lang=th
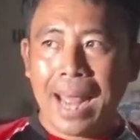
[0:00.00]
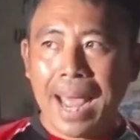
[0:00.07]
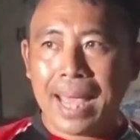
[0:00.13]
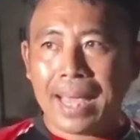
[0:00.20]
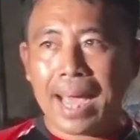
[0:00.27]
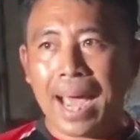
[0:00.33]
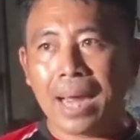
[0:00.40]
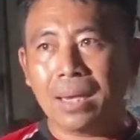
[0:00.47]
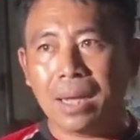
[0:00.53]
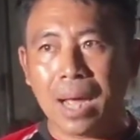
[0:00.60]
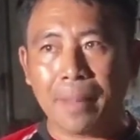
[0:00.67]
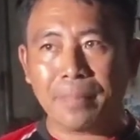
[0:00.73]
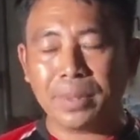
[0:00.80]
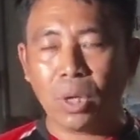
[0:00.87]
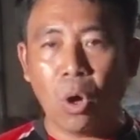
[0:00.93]
รายงานให้
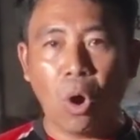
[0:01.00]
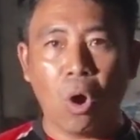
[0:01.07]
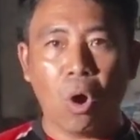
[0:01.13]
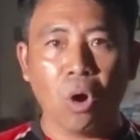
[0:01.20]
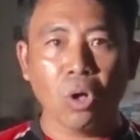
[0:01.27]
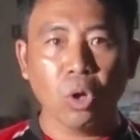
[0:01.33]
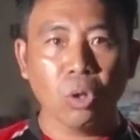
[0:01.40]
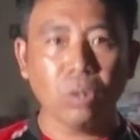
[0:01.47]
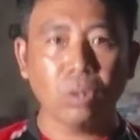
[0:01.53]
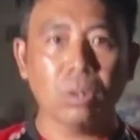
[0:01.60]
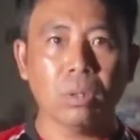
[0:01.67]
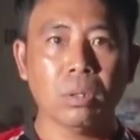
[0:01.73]
กับเจ้าของรถ